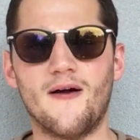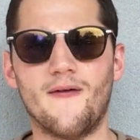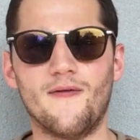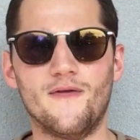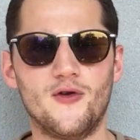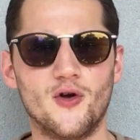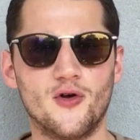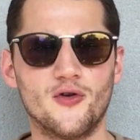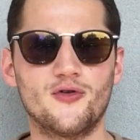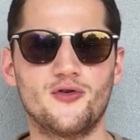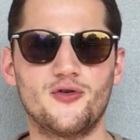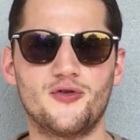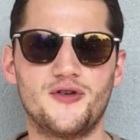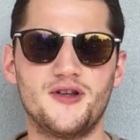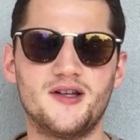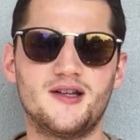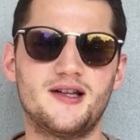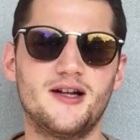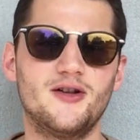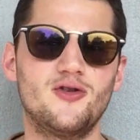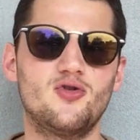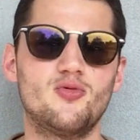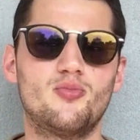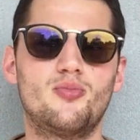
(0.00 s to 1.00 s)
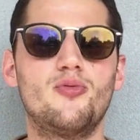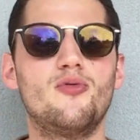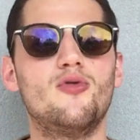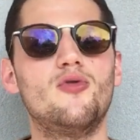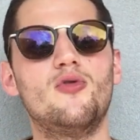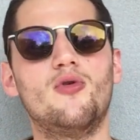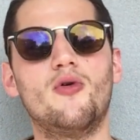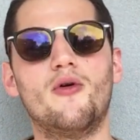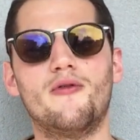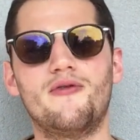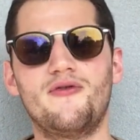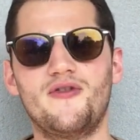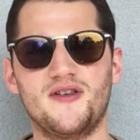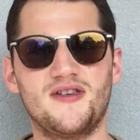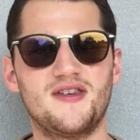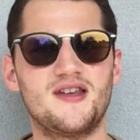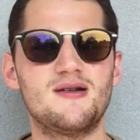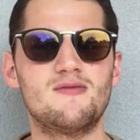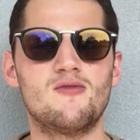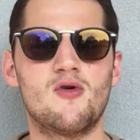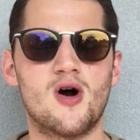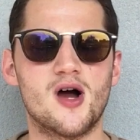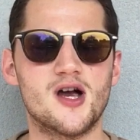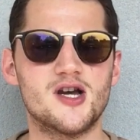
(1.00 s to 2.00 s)
Dans ce site-là, tu peux
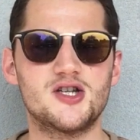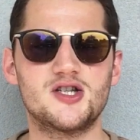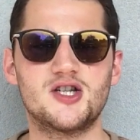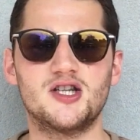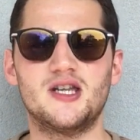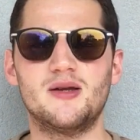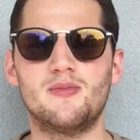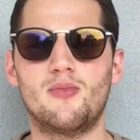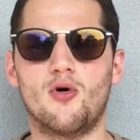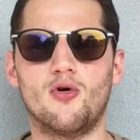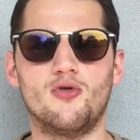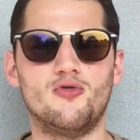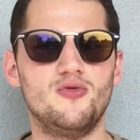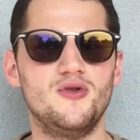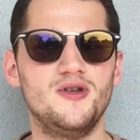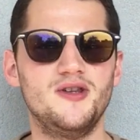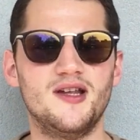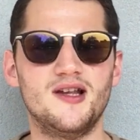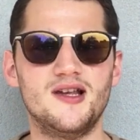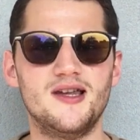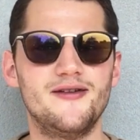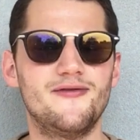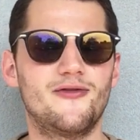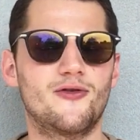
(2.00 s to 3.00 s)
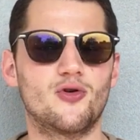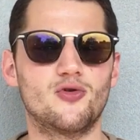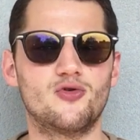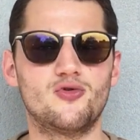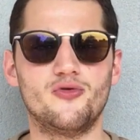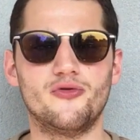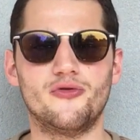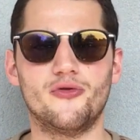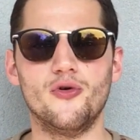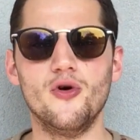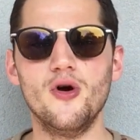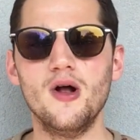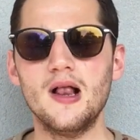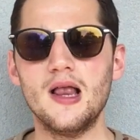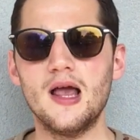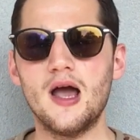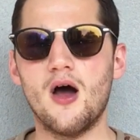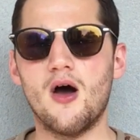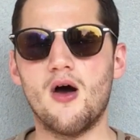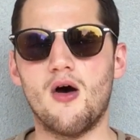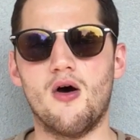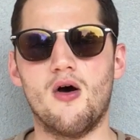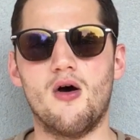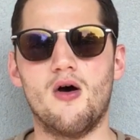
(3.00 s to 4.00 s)
facilement acheter des produits, des livres que tu veux
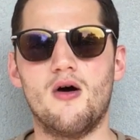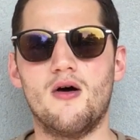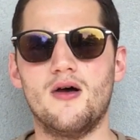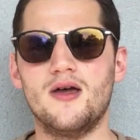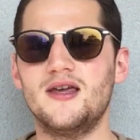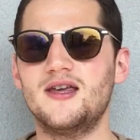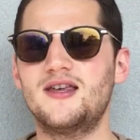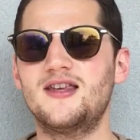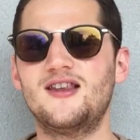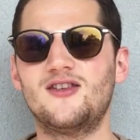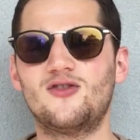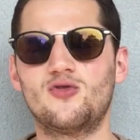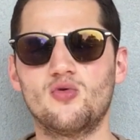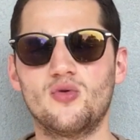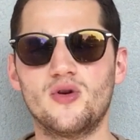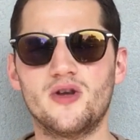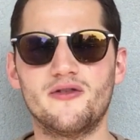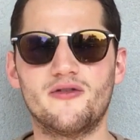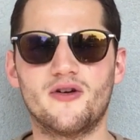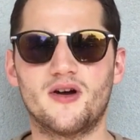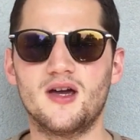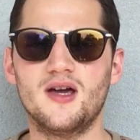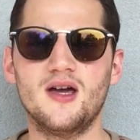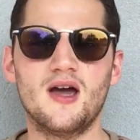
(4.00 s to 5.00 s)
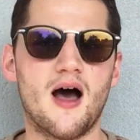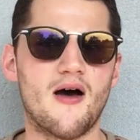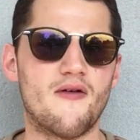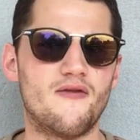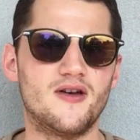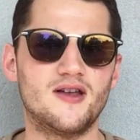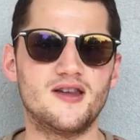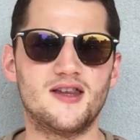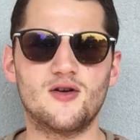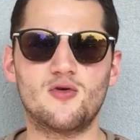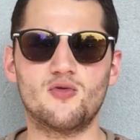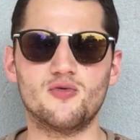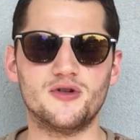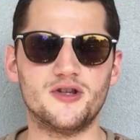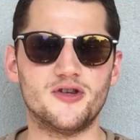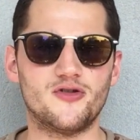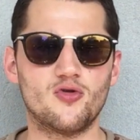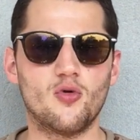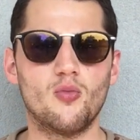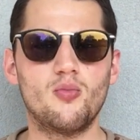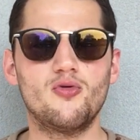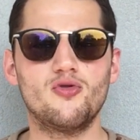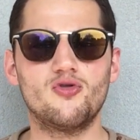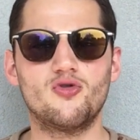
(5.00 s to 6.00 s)
euh, et qui sont livrés avec des
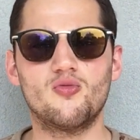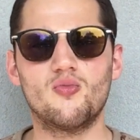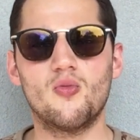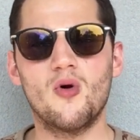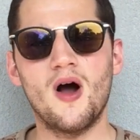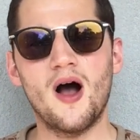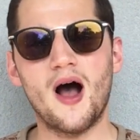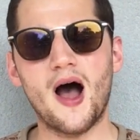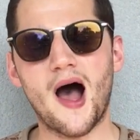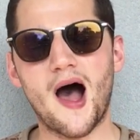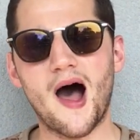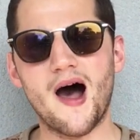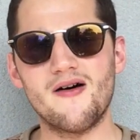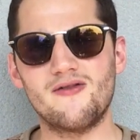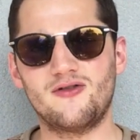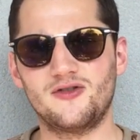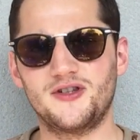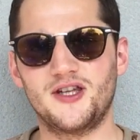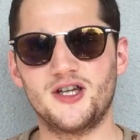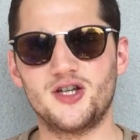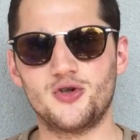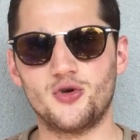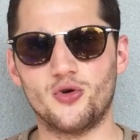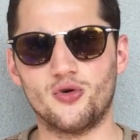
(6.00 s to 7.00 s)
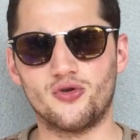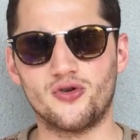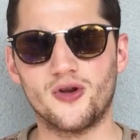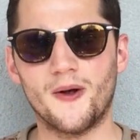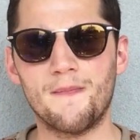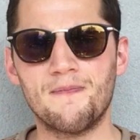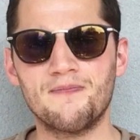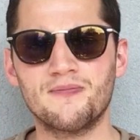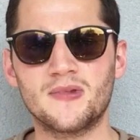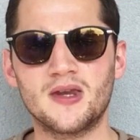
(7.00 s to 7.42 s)
conditions plus ou moins avantageuses.